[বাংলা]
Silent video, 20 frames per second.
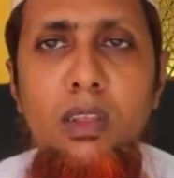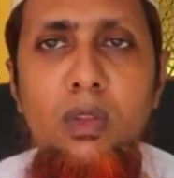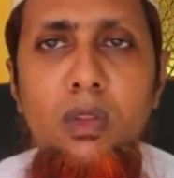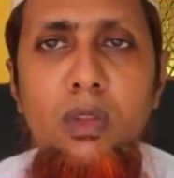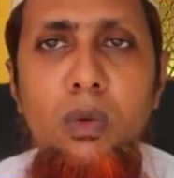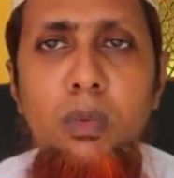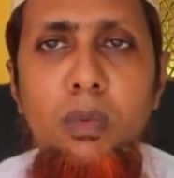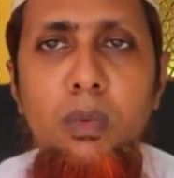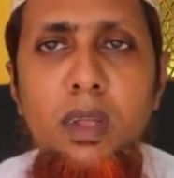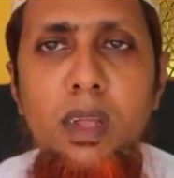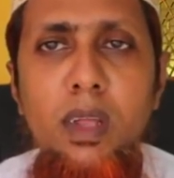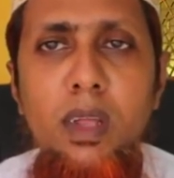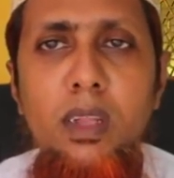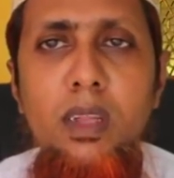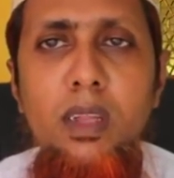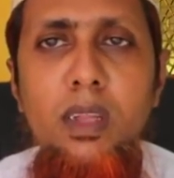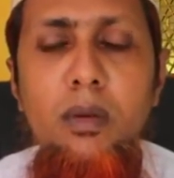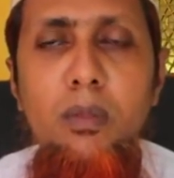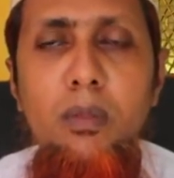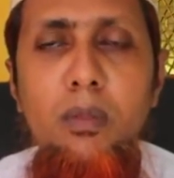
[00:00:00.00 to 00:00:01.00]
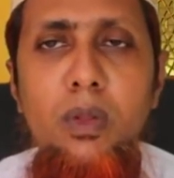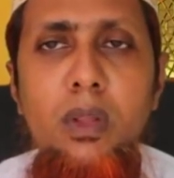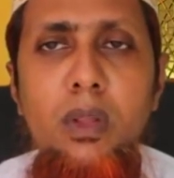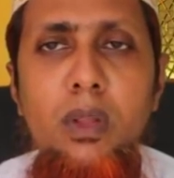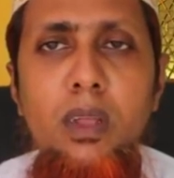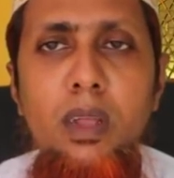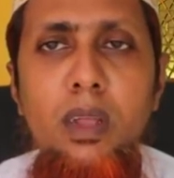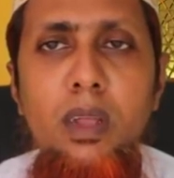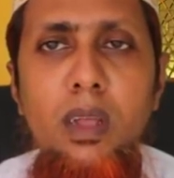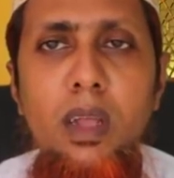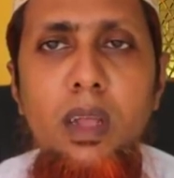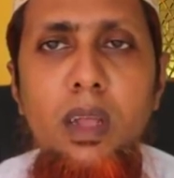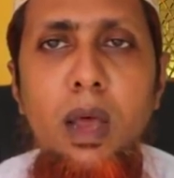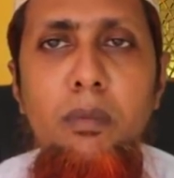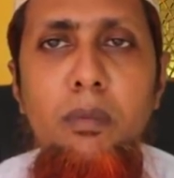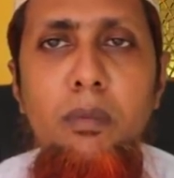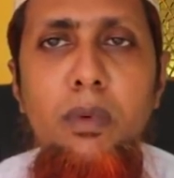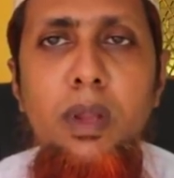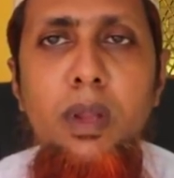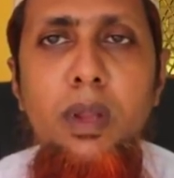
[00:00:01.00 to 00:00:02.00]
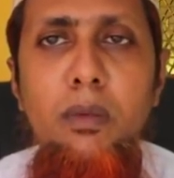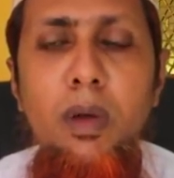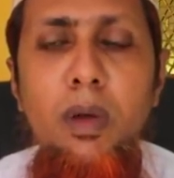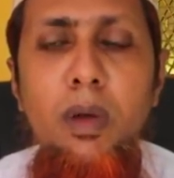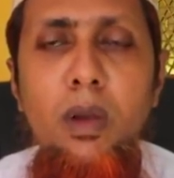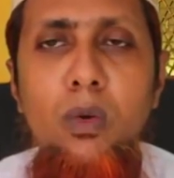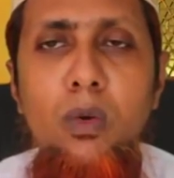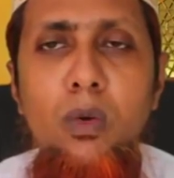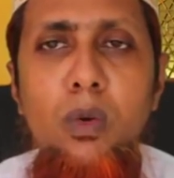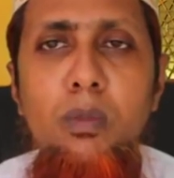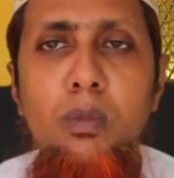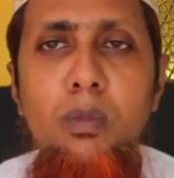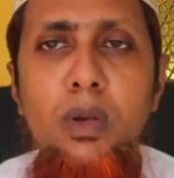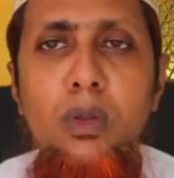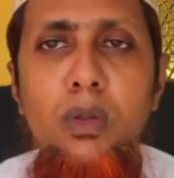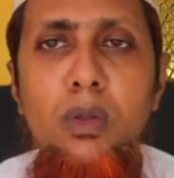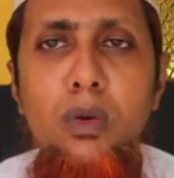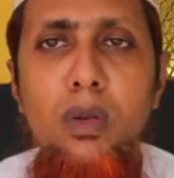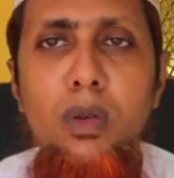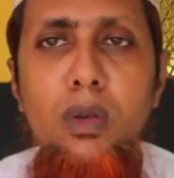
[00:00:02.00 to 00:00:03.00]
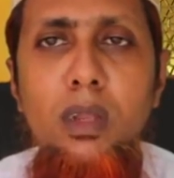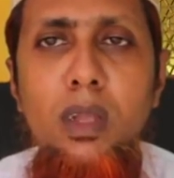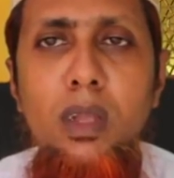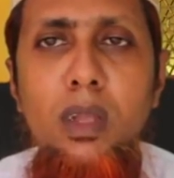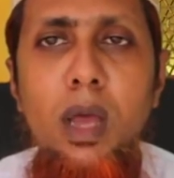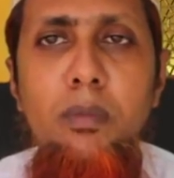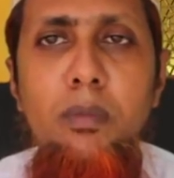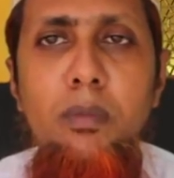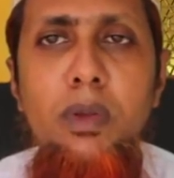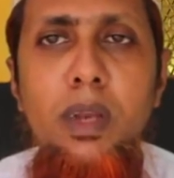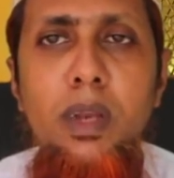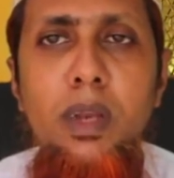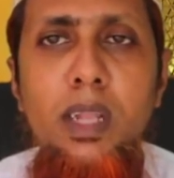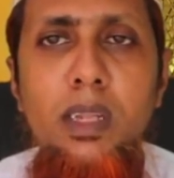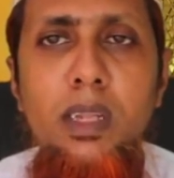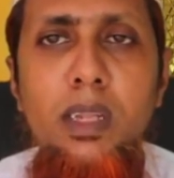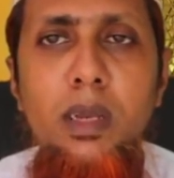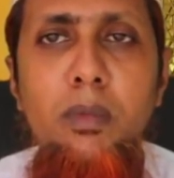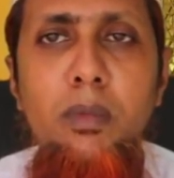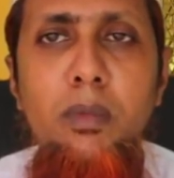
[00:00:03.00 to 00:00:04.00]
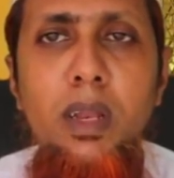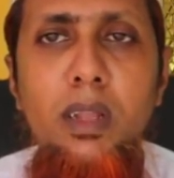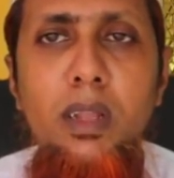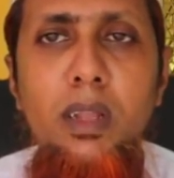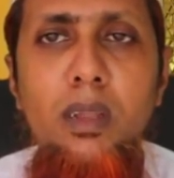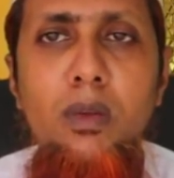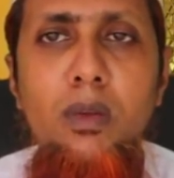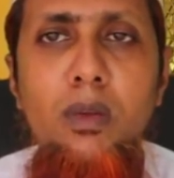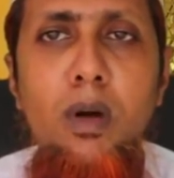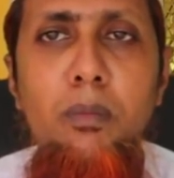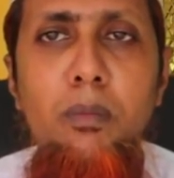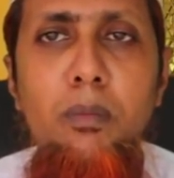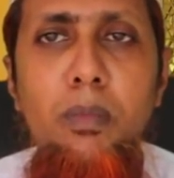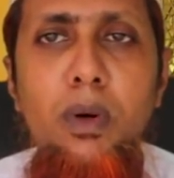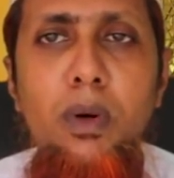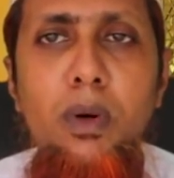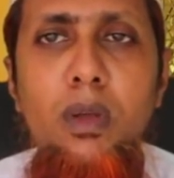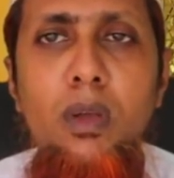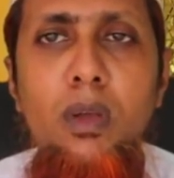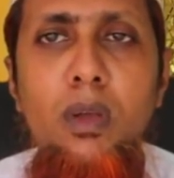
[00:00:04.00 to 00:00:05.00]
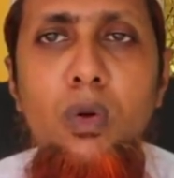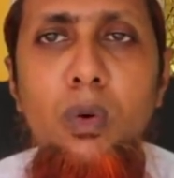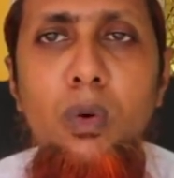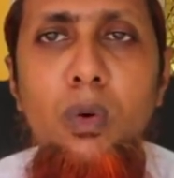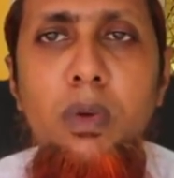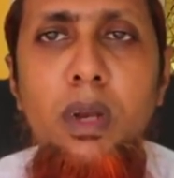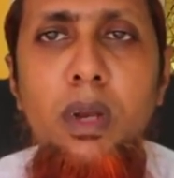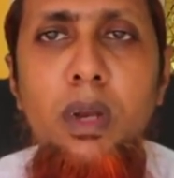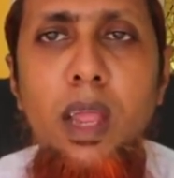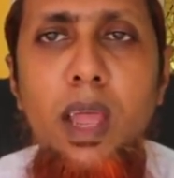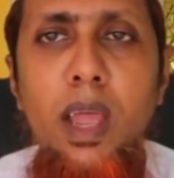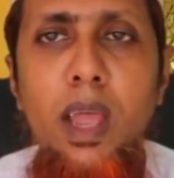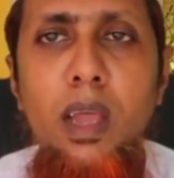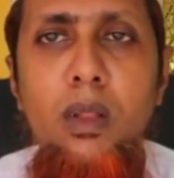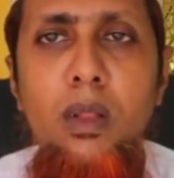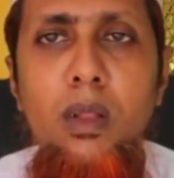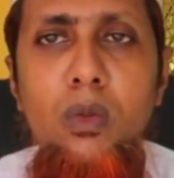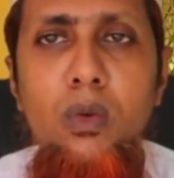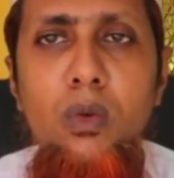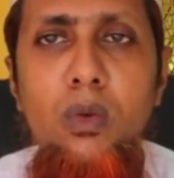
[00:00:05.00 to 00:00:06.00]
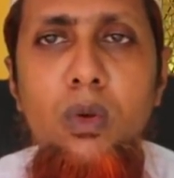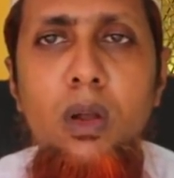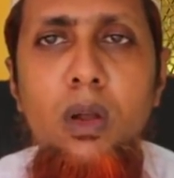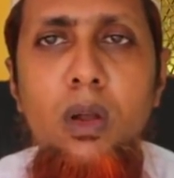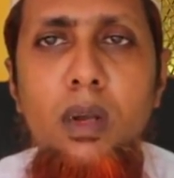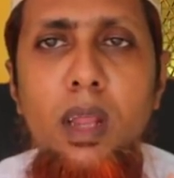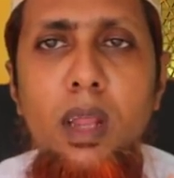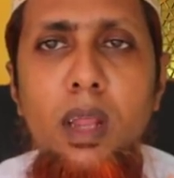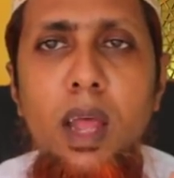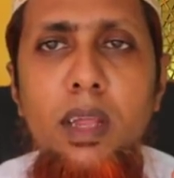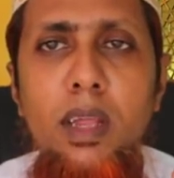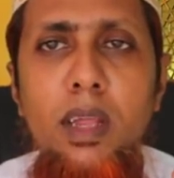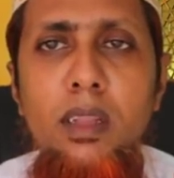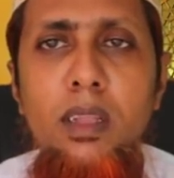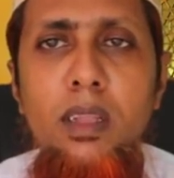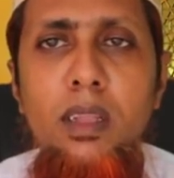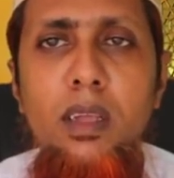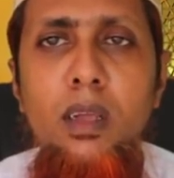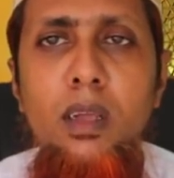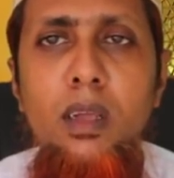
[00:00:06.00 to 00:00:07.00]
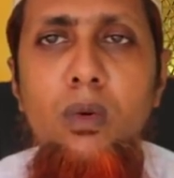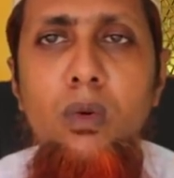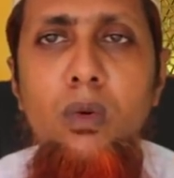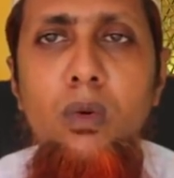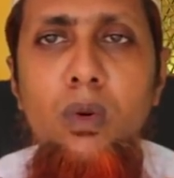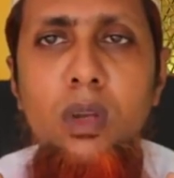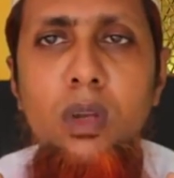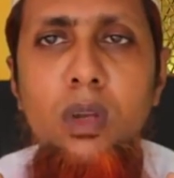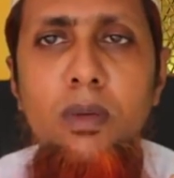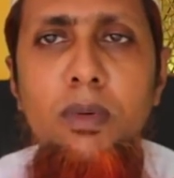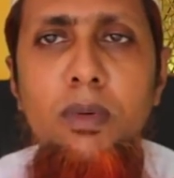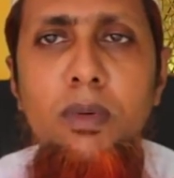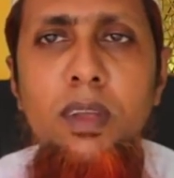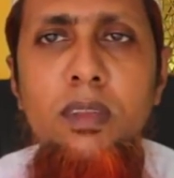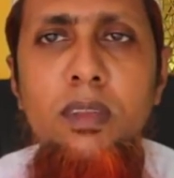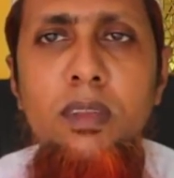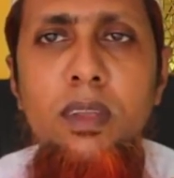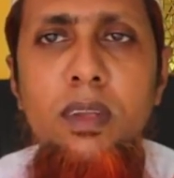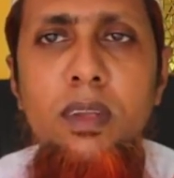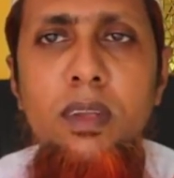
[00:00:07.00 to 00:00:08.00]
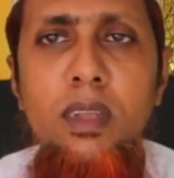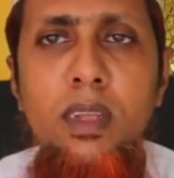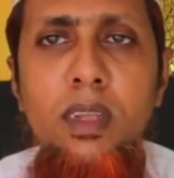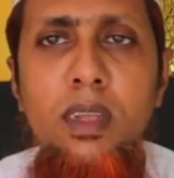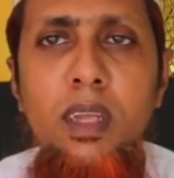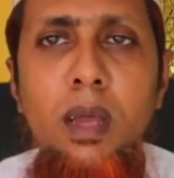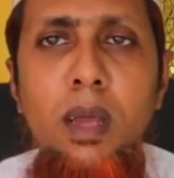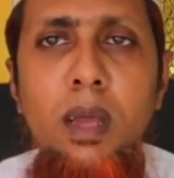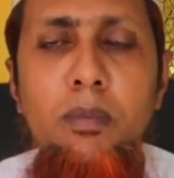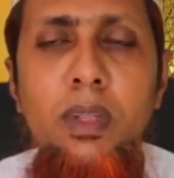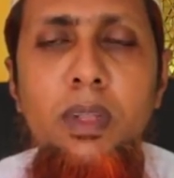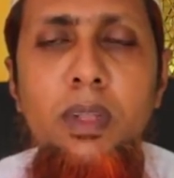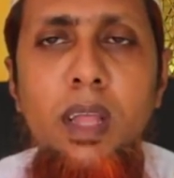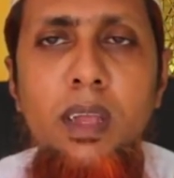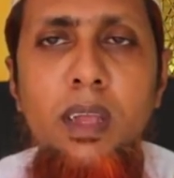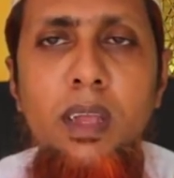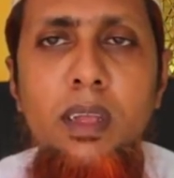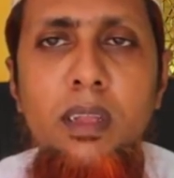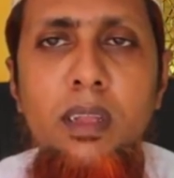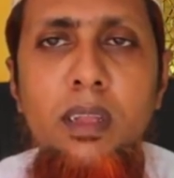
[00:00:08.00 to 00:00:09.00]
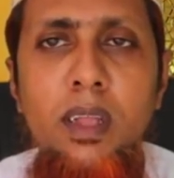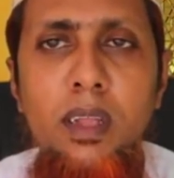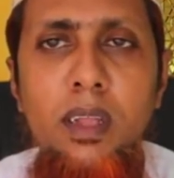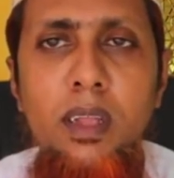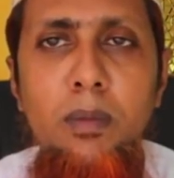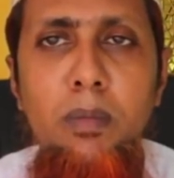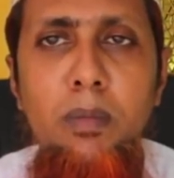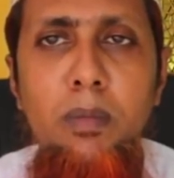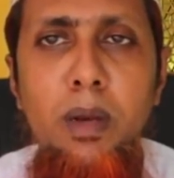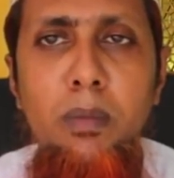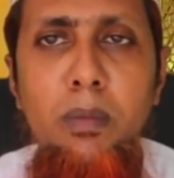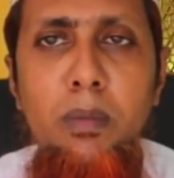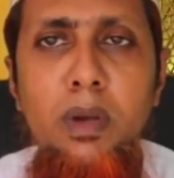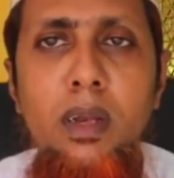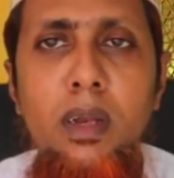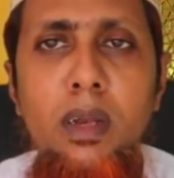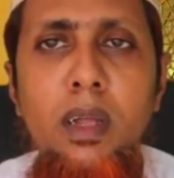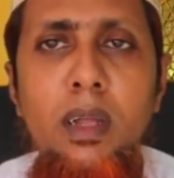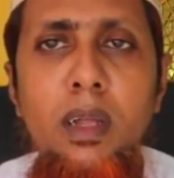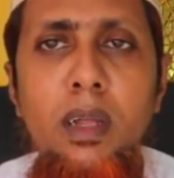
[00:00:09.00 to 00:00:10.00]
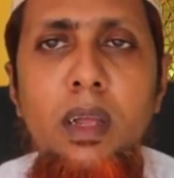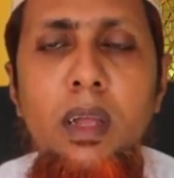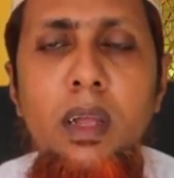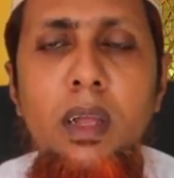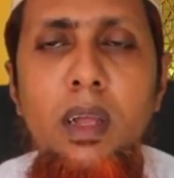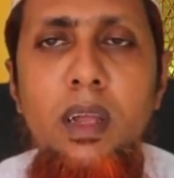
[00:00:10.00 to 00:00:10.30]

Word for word: স্বাস্থ্যবিজ্ঞানীদের মতে আপনার ভালো ঘুমের জন্যে আপনি রাত্রেবেলাতে কমপক্ষে ঘুমের এক দু ঘন্টা আগে থেকে কোনো ডিভাইসের দিকে আপনি তাকিয়ে থাকতে পারবেন না